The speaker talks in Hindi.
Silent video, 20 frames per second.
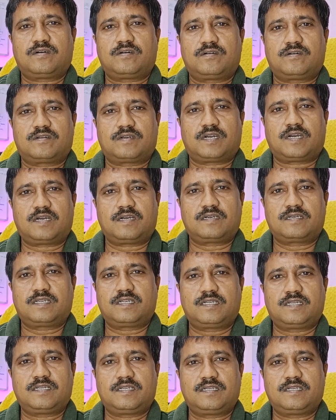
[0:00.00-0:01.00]
और
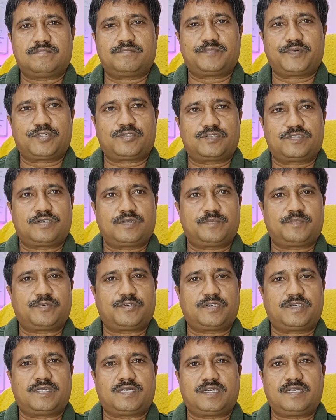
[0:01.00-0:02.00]
आखिरी पॉजिटिव
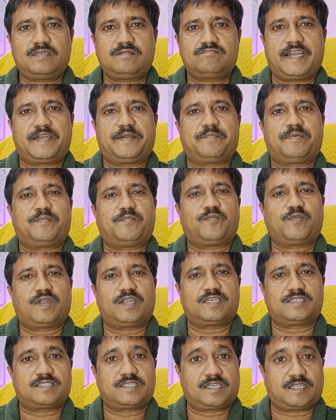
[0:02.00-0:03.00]
पॉइंट है हैंडपम्प
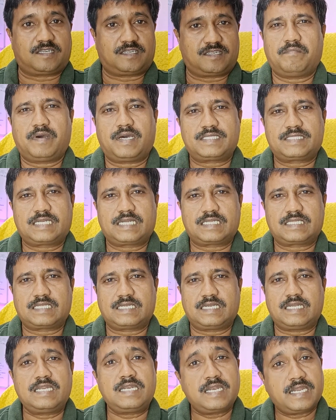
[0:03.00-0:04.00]
वाला सीन बात करते
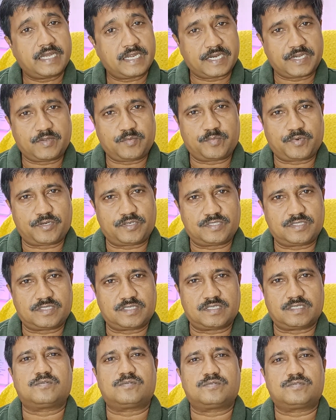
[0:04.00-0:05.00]
हैं नेगेटिव पॉइंट्स
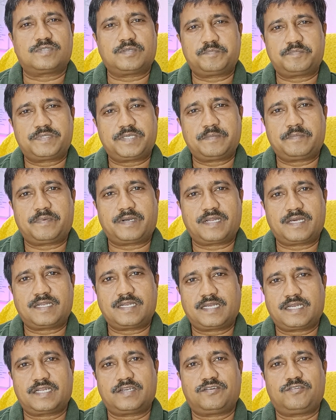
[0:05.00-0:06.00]
की तो सबसे बड़ा
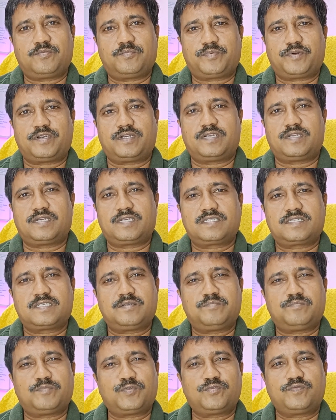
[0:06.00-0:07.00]
नेगेटिव पॉइंट है
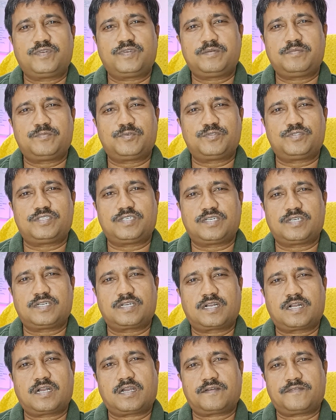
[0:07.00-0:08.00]
कि मूवी मुझे
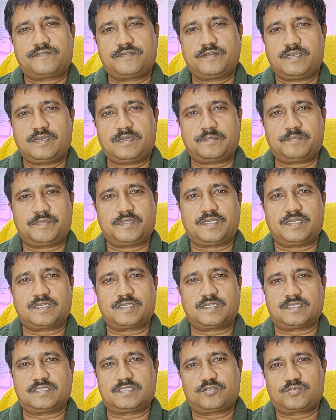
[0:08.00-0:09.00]
काफी लंबी
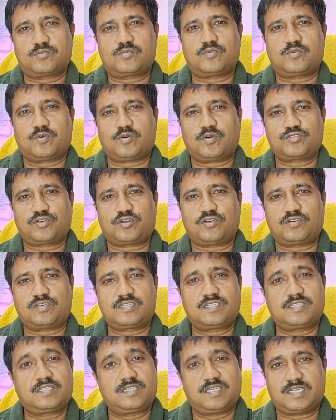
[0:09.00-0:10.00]
लगी इसको शॉर्ट
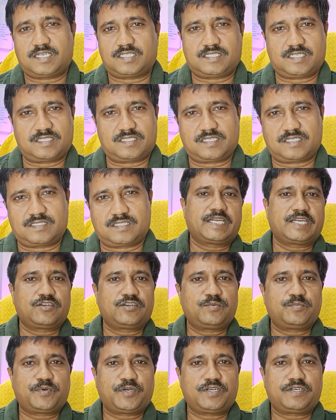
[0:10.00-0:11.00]
किया जा सकता
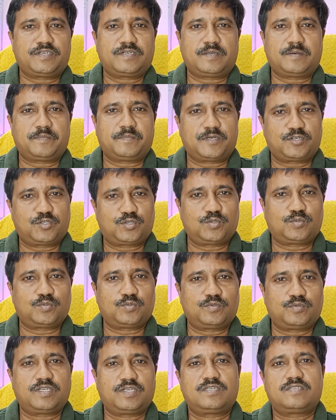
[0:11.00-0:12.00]
नेगेटिव पॉइंट नंबर टू
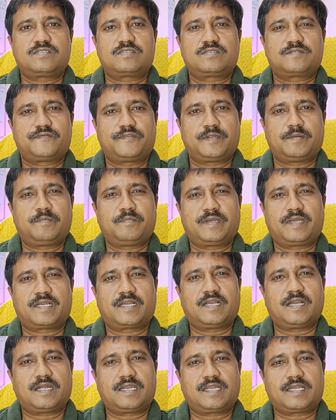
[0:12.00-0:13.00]
इस फिल्म
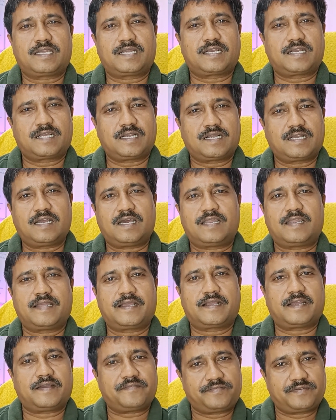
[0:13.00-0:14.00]
में गाने
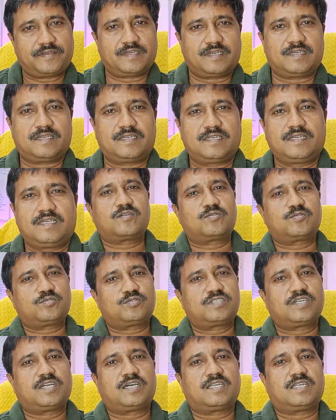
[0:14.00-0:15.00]
गाने काफी है और
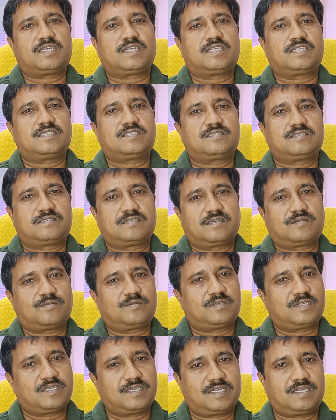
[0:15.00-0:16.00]
कुछ गाने
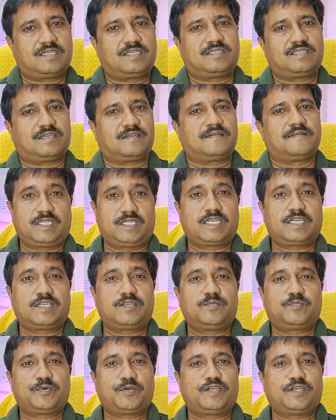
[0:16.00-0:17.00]
जरूरी नहीं थे
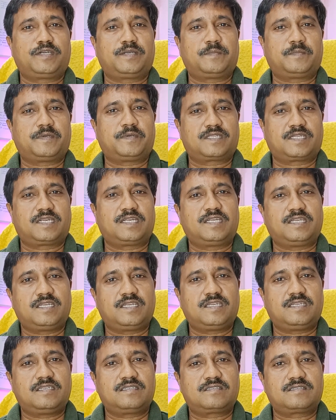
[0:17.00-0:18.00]
नेगेटिव पॉइंट नंबर थ्री
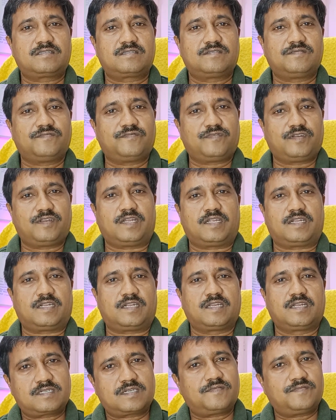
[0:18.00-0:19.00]
इज
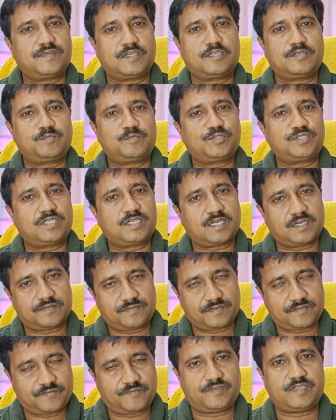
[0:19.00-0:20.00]
विलन इसका विलन मुझे
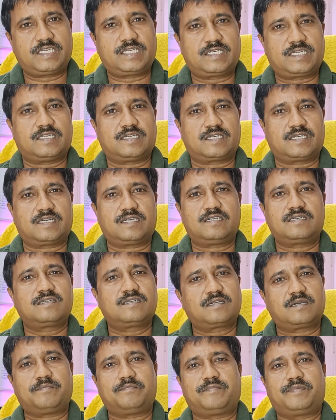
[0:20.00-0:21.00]
काफी वीक लगा
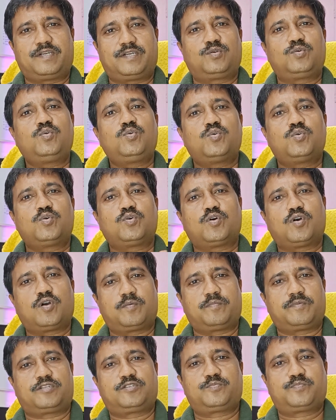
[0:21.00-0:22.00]
कम्पेयर टू
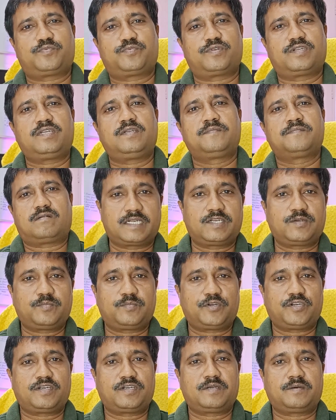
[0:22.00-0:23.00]
अमरीश पुरी
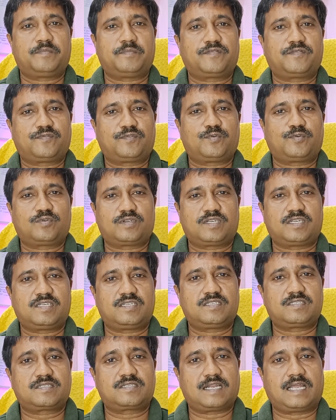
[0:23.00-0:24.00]
नेगेटिव पॉइंट नंबर फोर
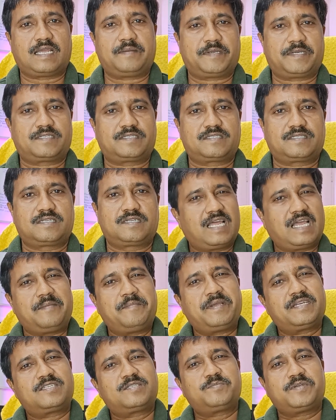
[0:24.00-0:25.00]
इज क्लाइमैक्स
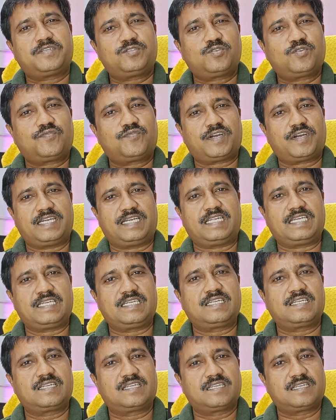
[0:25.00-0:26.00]
क्लाइमैक्स में
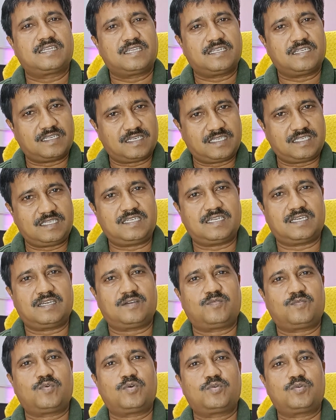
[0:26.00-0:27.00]
फाइटिंग ली
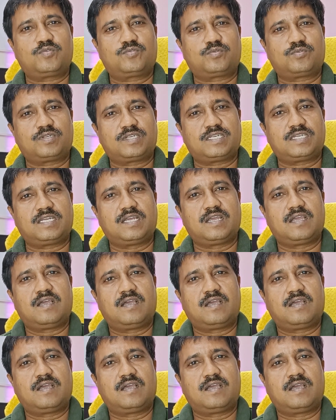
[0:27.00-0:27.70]
है वो थोड़ी